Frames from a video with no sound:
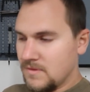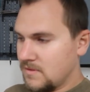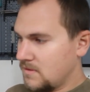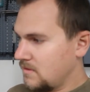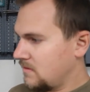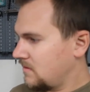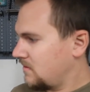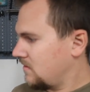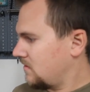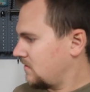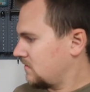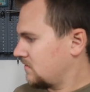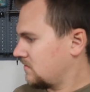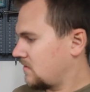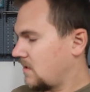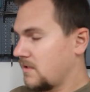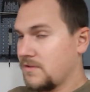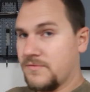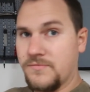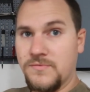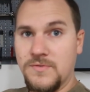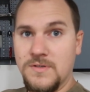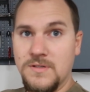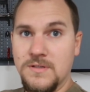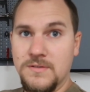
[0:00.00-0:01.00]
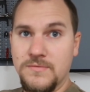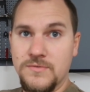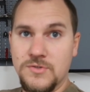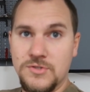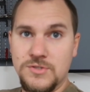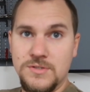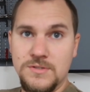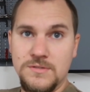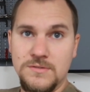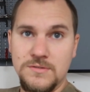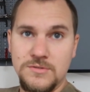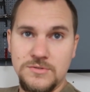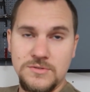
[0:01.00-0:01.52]
äh, ganz viele
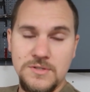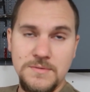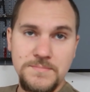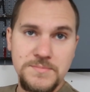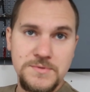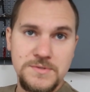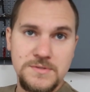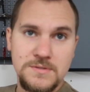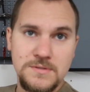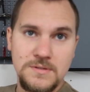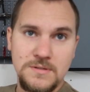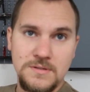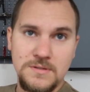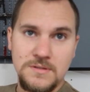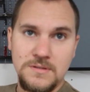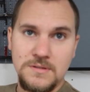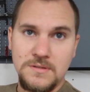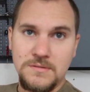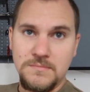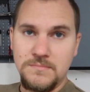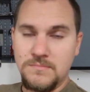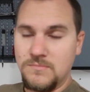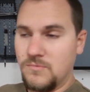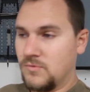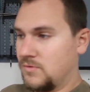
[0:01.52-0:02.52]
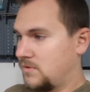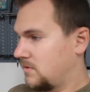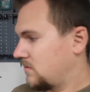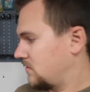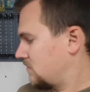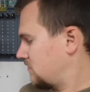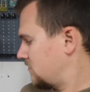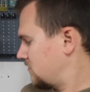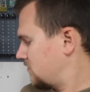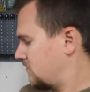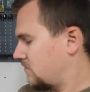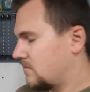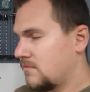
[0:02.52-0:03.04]
verschiedene Shops, äh, wo
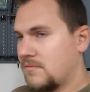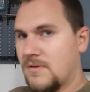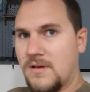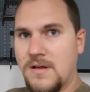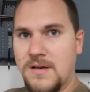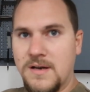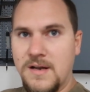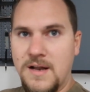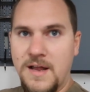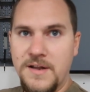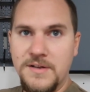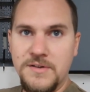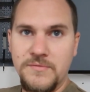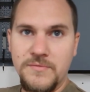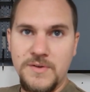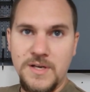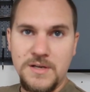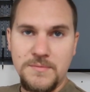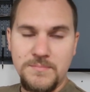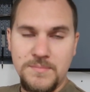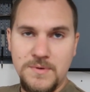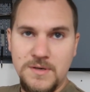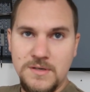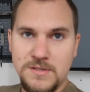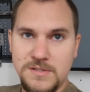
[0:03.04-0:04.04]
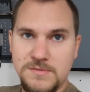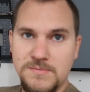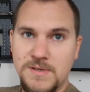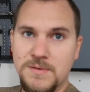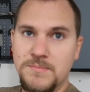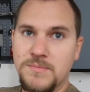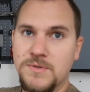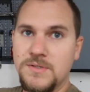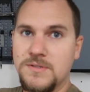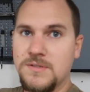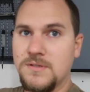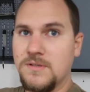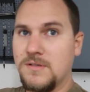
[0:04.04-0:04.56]
eine reine Werkbank, 2
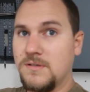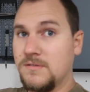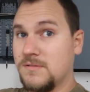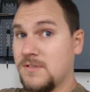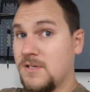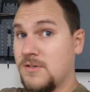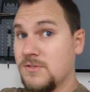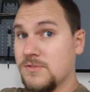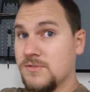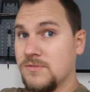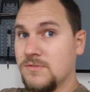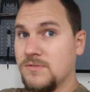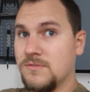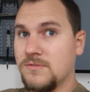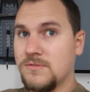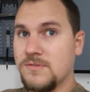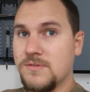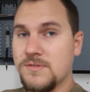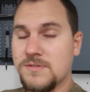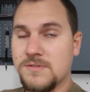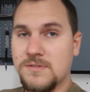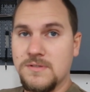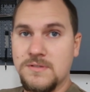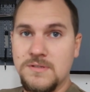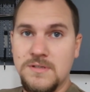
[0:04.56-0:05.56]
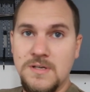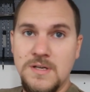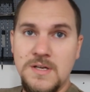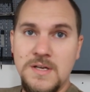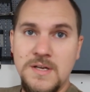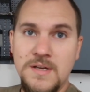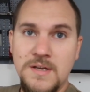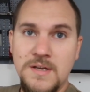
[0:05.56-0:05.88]
Meter, 1000 Euro kostet.